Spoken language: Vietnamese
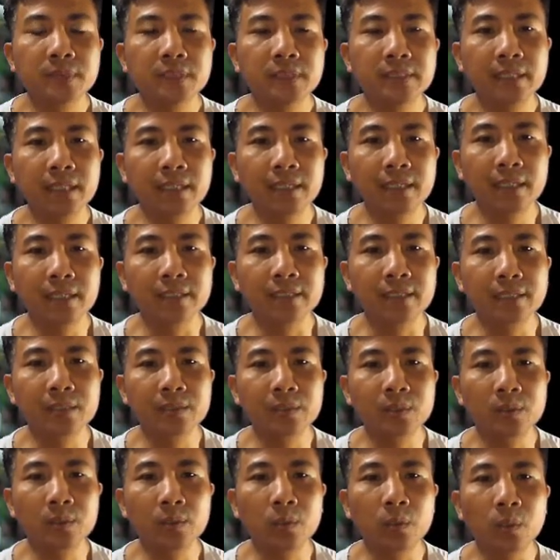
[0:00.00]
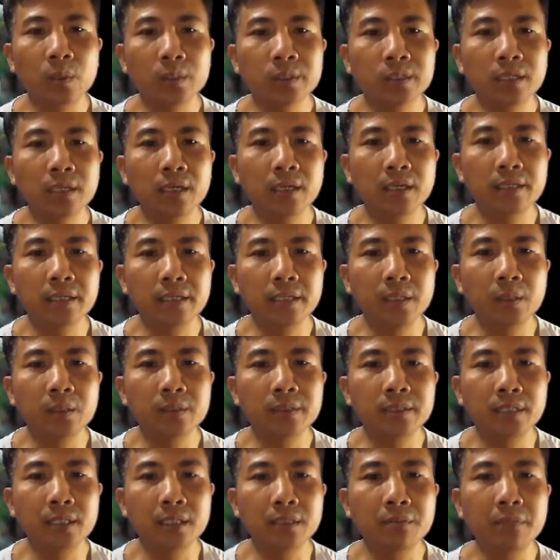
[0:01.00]
Thứ nhất là tác dụng hỗ trợ
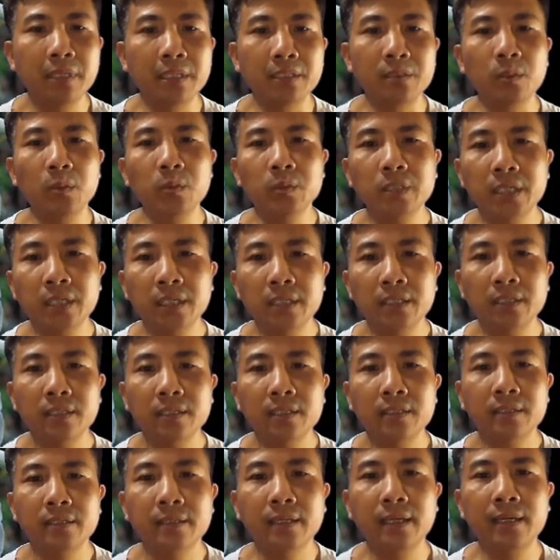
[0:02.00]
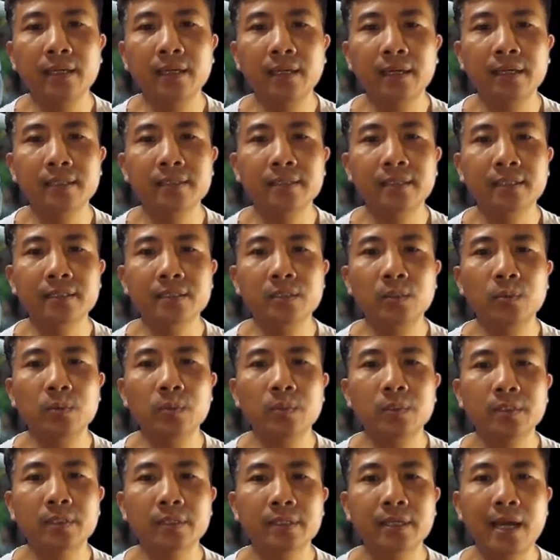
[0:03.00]
điều trị bệnh ung thư. Đây là cái tác dụng
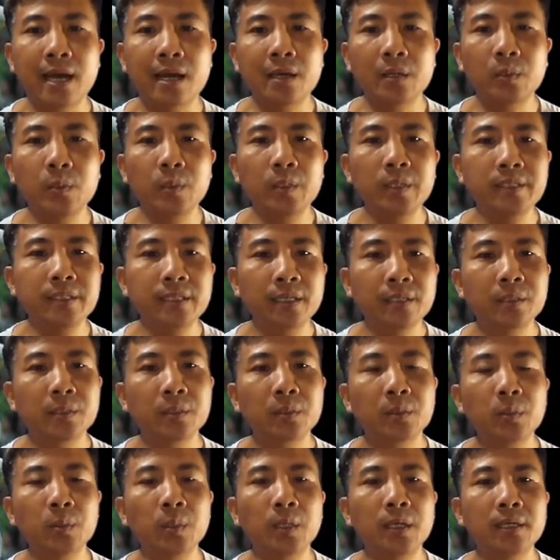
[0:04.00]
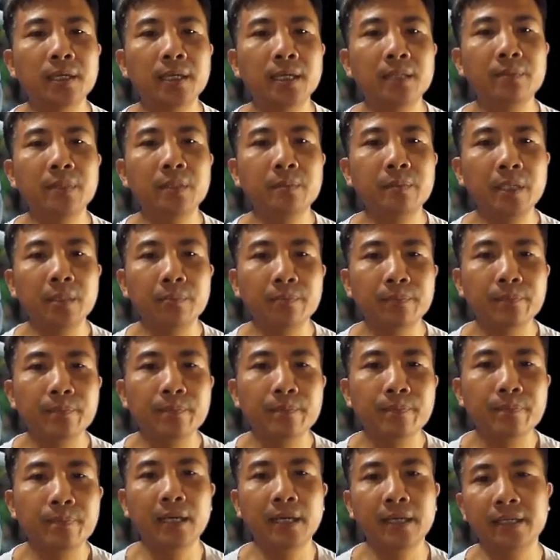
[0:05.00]
đáng quý nhất của cây bền bịp
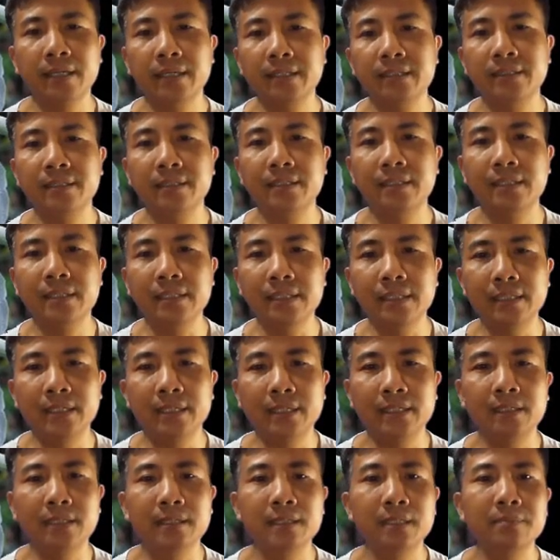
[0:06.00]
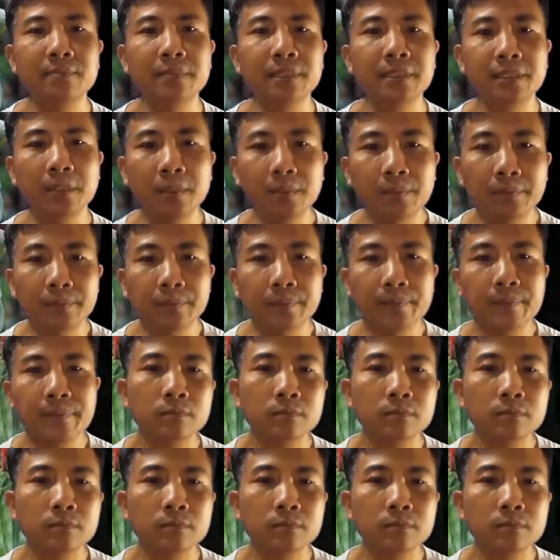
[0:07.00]
hay cây xương khỉ hay là cây mánh cộng.